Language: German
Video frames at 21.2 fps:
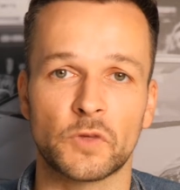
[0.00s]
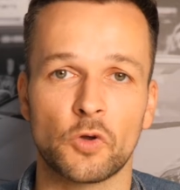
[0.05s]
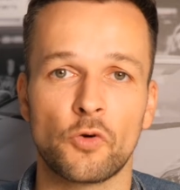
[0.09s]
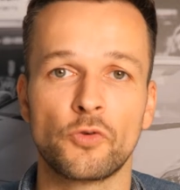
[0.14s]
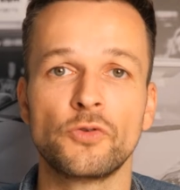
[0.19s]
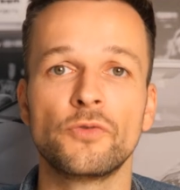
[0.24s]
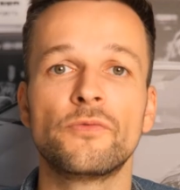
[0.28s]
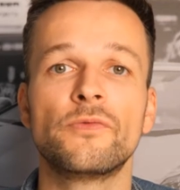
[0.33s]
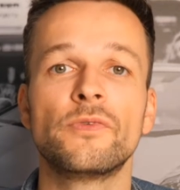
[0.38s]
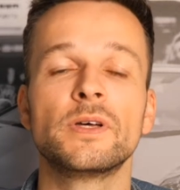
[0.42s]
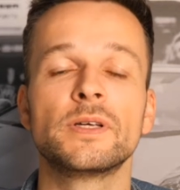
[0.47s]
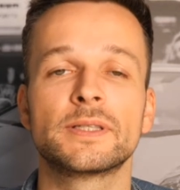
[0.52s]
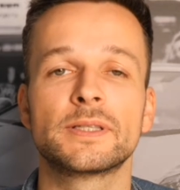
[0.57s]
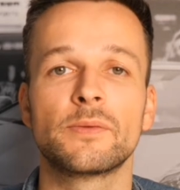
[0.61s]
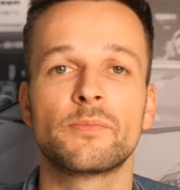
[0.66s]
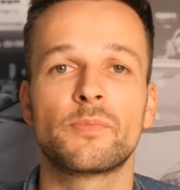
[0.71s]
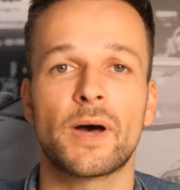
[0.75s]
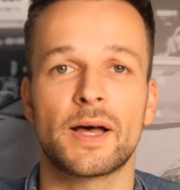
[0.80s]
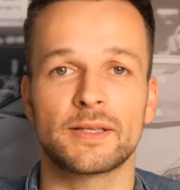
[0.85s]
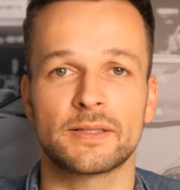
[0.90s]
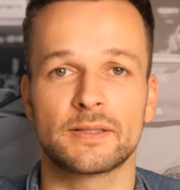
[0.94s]
Und du wirst die
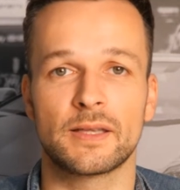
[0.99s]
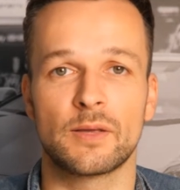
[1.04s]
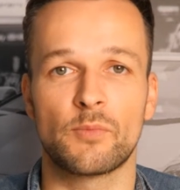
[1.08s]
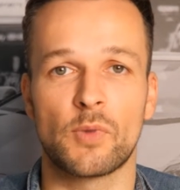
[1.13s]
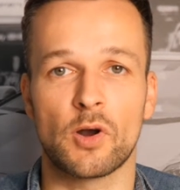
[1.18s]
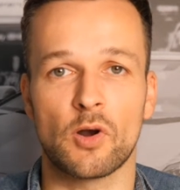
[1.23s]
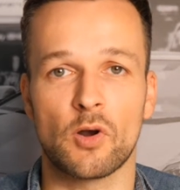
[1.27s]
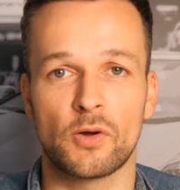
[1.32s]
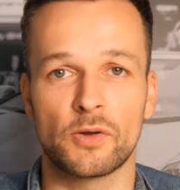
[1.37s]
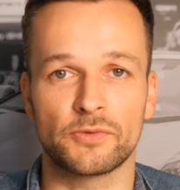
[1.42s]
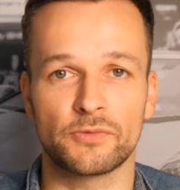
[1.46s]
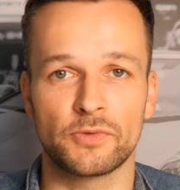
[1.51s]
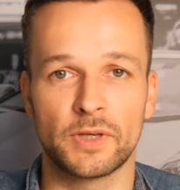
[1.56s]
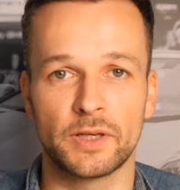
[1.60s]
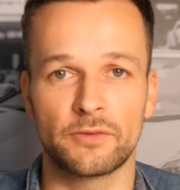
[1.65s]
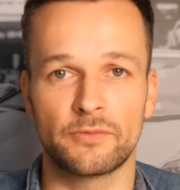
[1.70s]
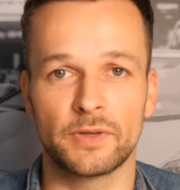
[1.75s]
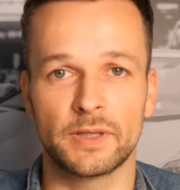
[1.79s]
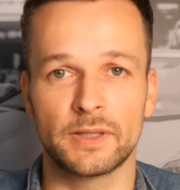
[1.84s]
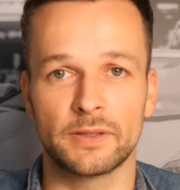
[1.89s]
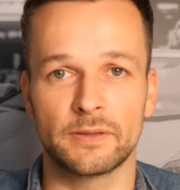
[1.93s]
passende Balance für
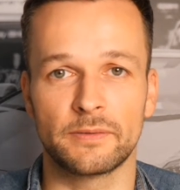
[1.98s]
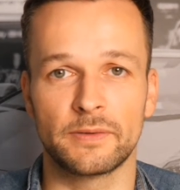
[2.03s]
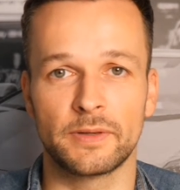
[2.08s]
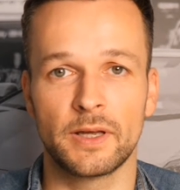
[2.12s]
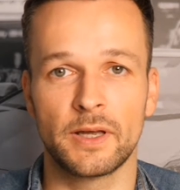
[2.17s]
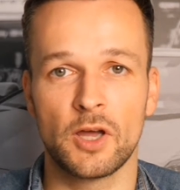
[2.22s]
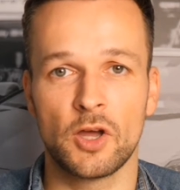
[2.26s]
dich finden.